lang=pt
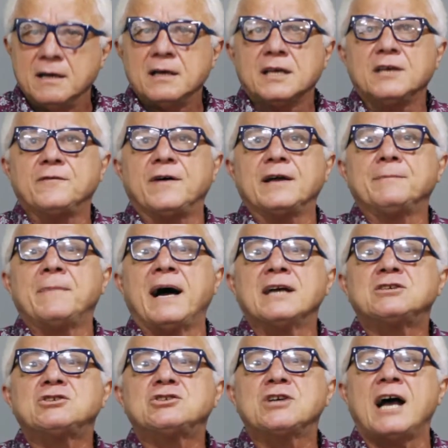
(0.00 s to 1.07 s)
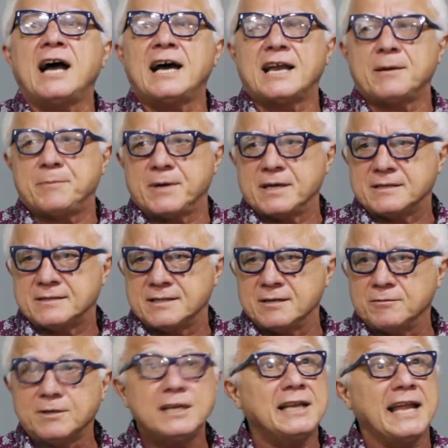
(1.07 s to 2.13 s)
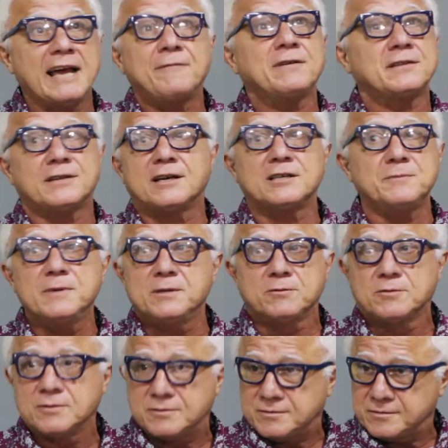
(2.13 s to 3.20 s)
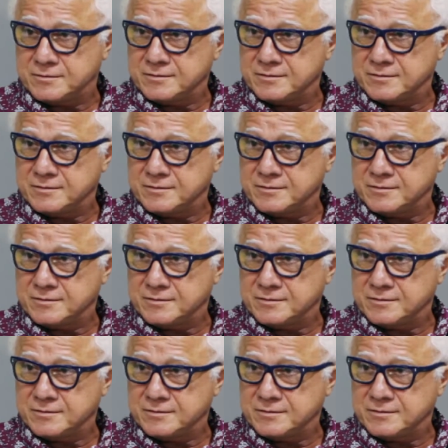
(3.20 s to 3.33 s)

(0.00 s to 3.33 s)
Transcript: que vai baixar a pressão, que leva três minutos.